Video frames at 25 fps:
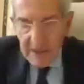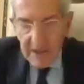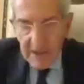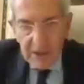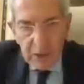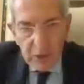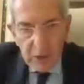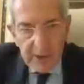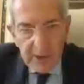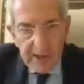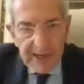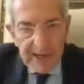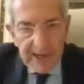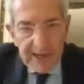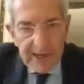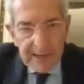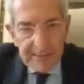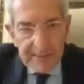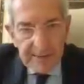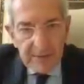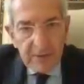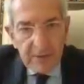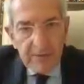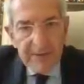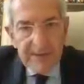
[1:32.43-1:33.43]
Noi
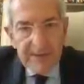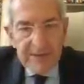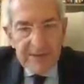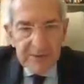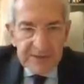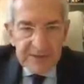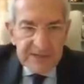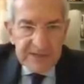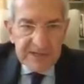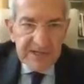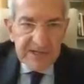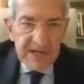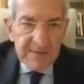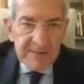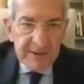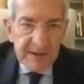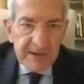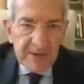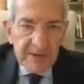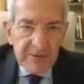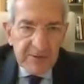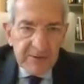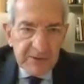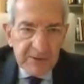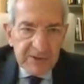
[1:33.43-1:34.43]
abbiamo messo
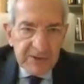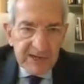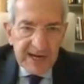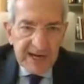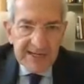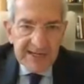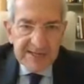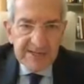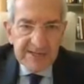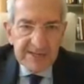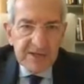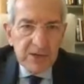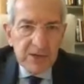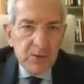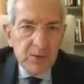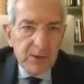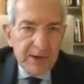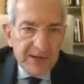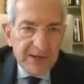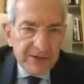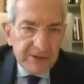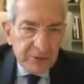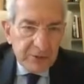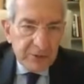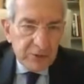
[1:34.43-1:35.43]
insieme un trust di
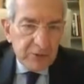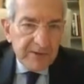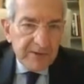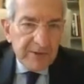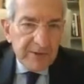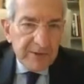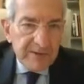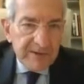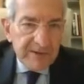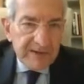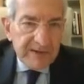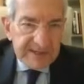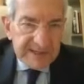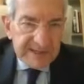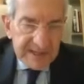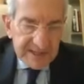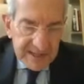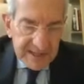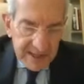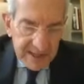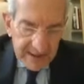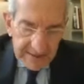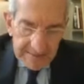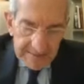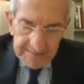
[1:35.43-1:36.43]
49
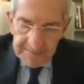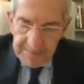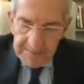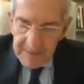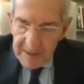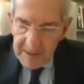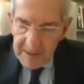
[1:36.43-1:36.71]
università